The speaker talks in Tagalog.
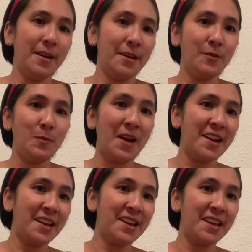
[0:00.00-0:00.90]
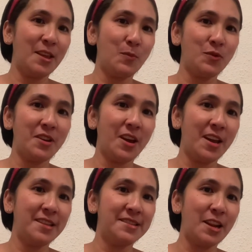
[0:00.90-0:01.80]
yung mga nakikita po
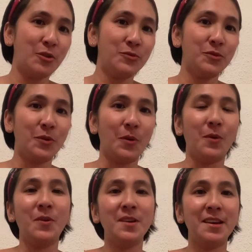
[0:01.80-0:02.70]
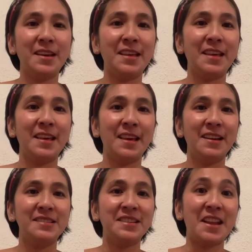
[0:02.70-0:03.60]
niyan sa likod ko,
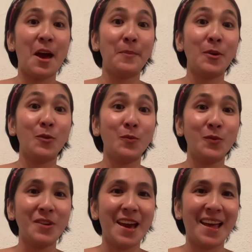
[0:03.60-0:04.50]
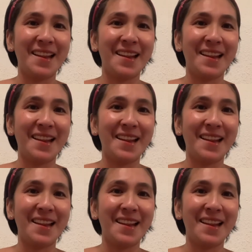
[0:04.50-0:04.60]
hinapin ko po yan.